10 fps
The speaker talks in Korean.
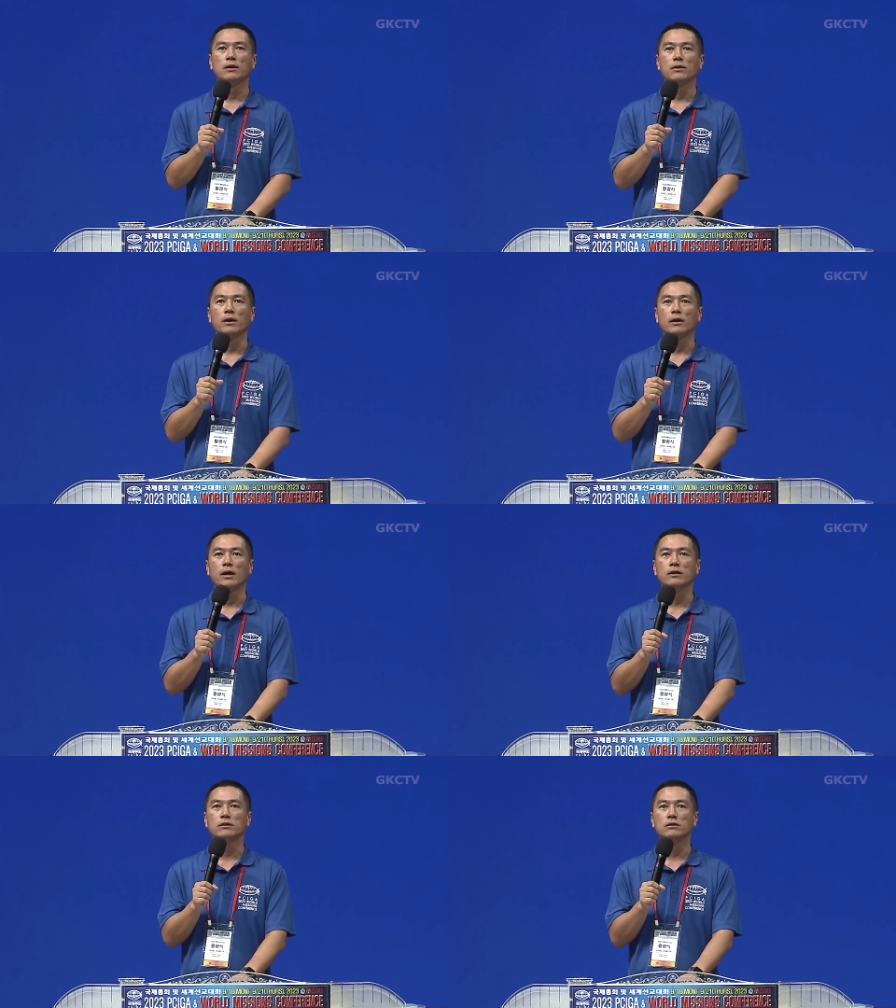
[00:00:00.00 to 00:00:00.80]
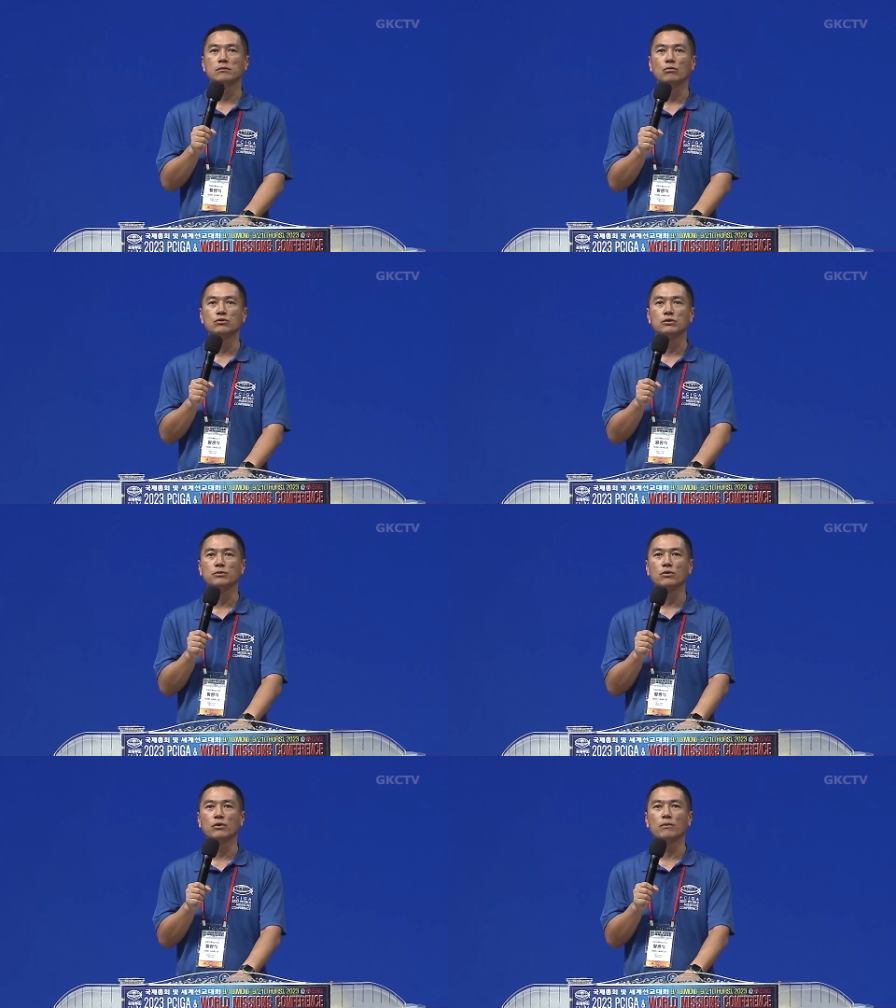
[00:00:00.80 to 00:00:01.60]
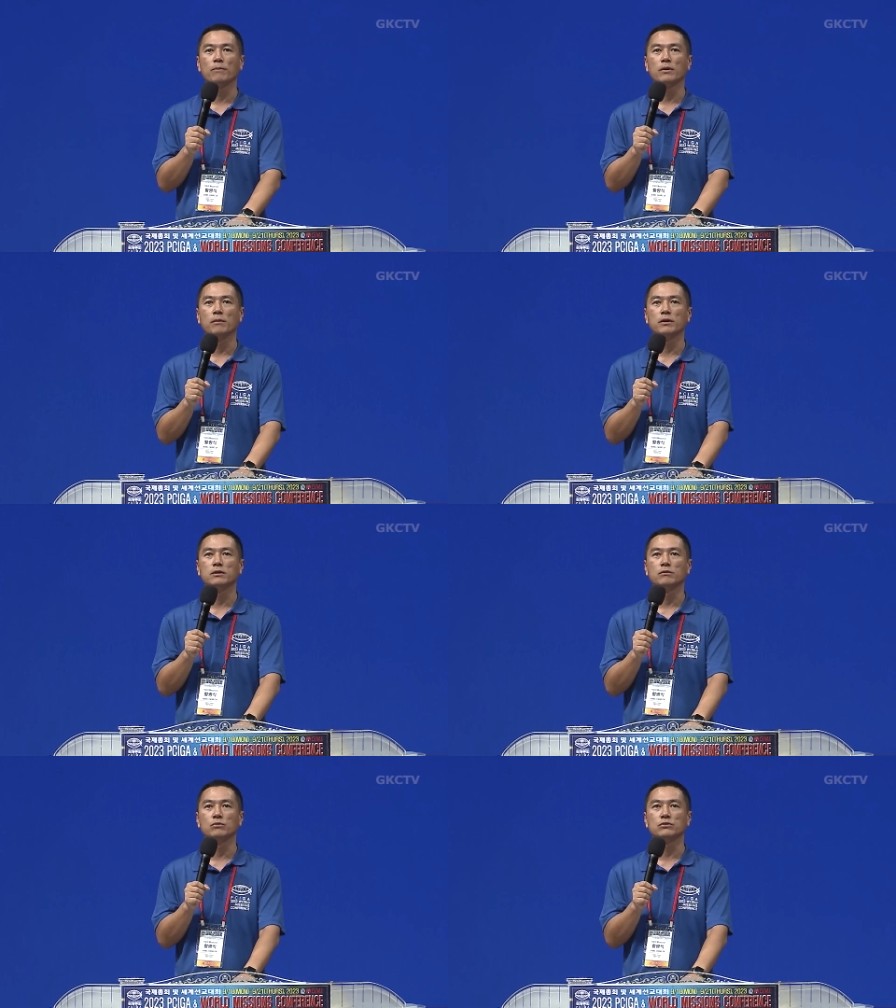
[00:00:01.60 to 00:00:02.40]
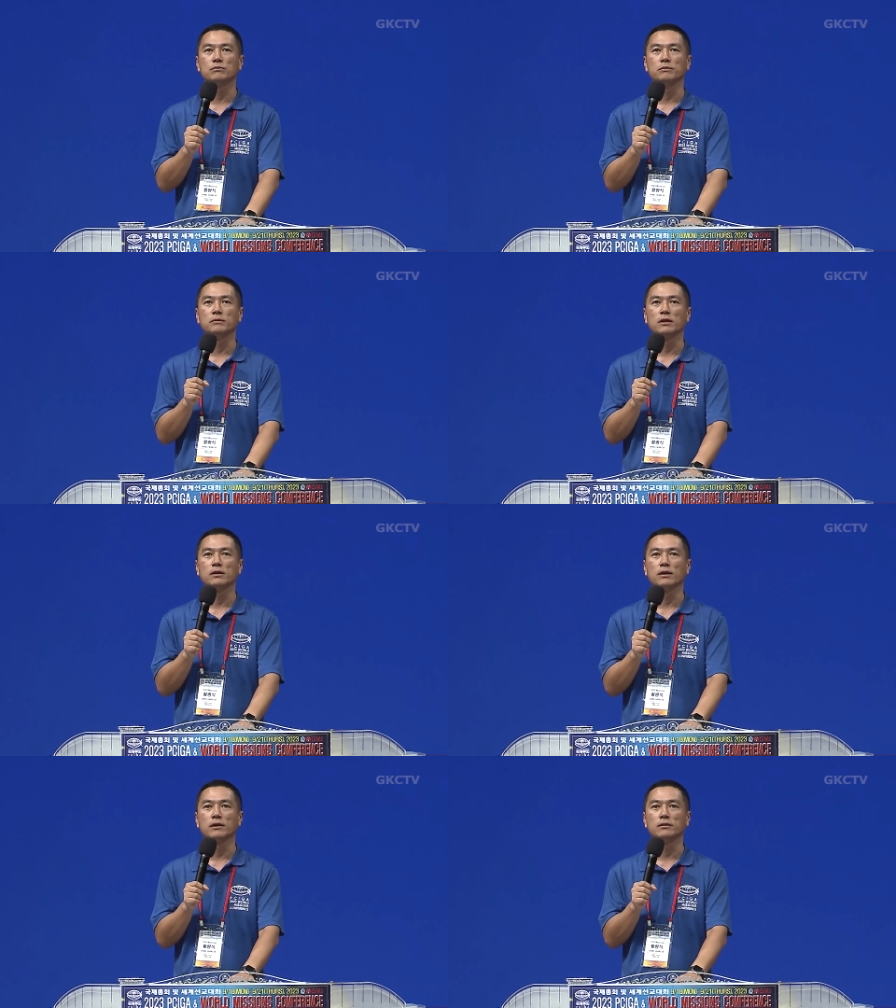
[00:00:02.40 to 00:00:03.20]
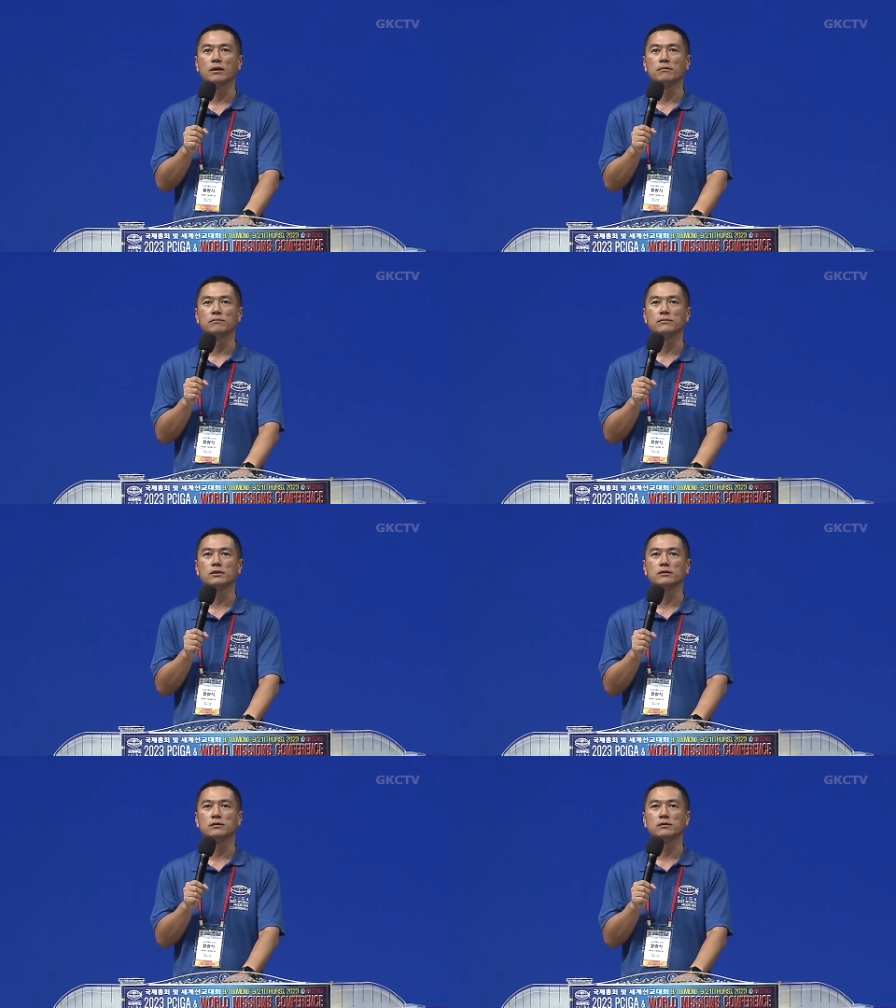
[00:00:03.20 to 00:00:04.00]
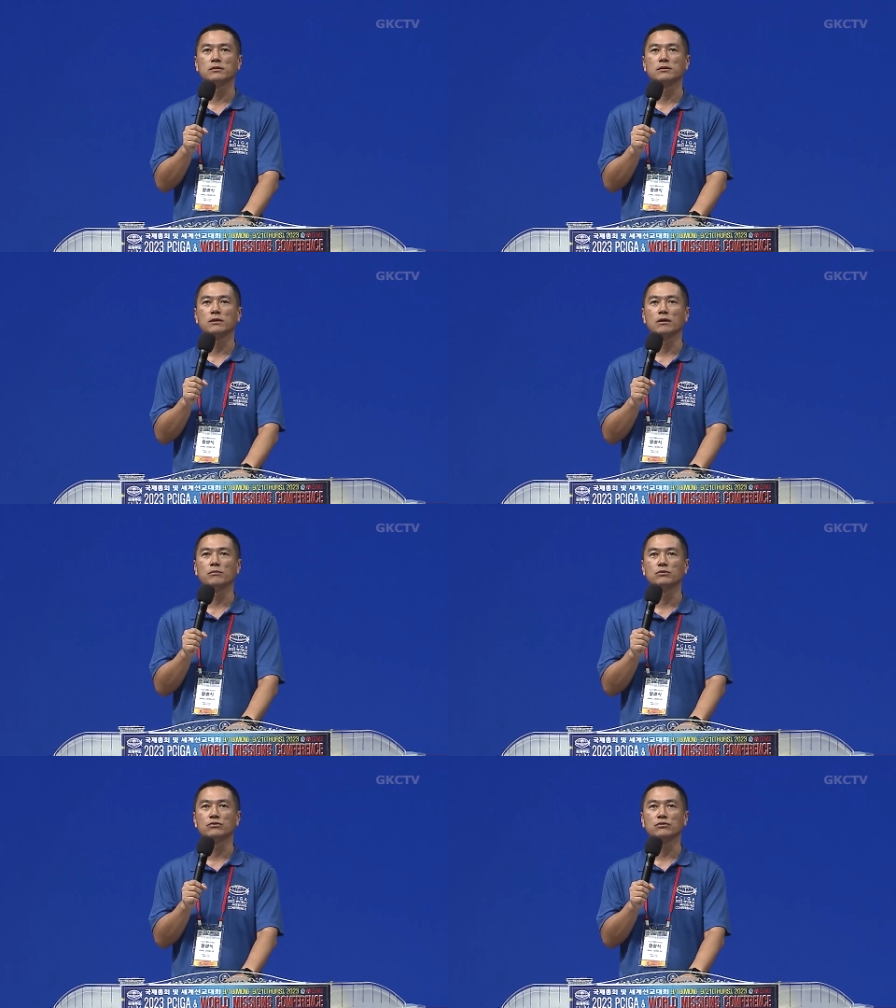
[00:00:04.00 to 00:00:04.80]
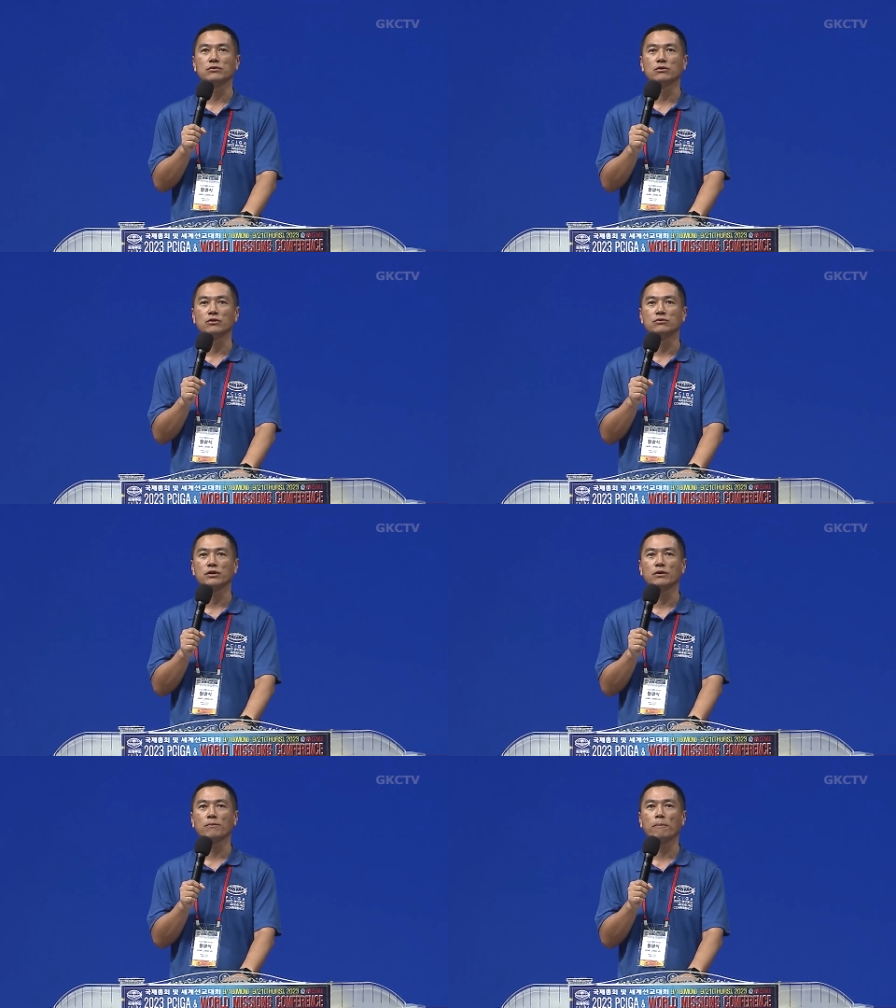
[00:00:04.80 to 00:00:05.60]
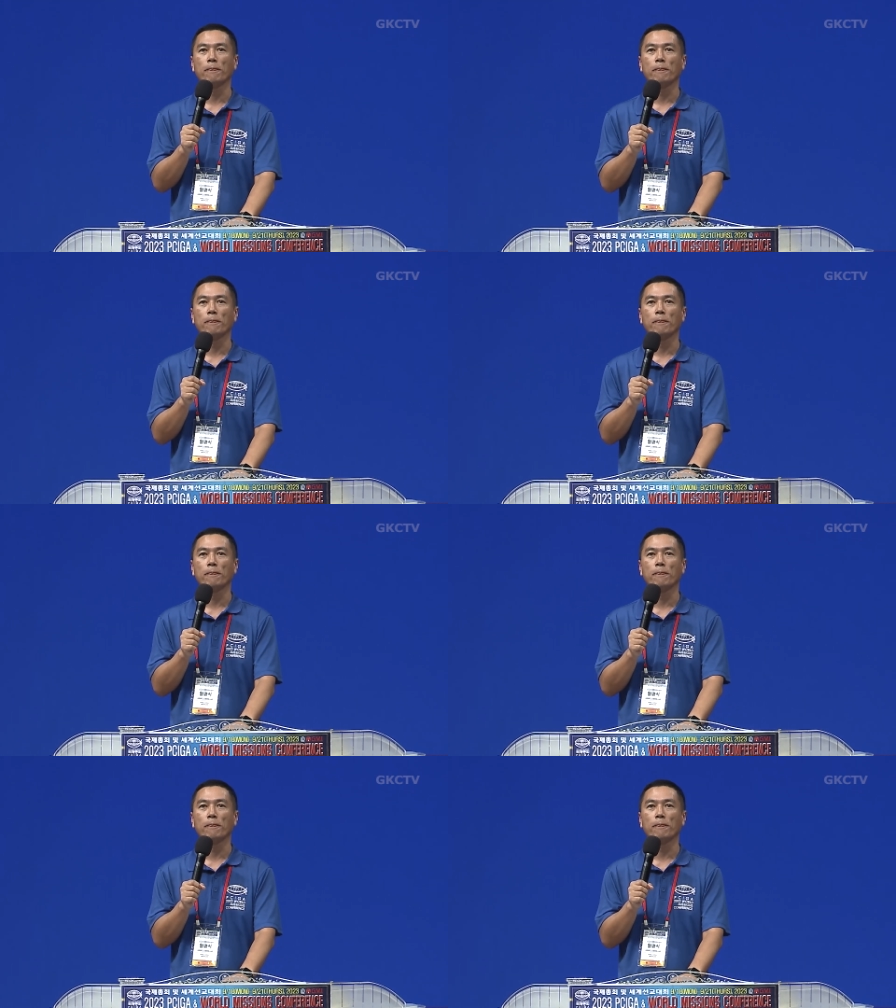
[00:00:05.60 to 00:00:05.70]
예, 아이들 모습이고요. 예배드린 모습입니다. 예, 다음 사진. 다음에 쭉 넘겨주세요.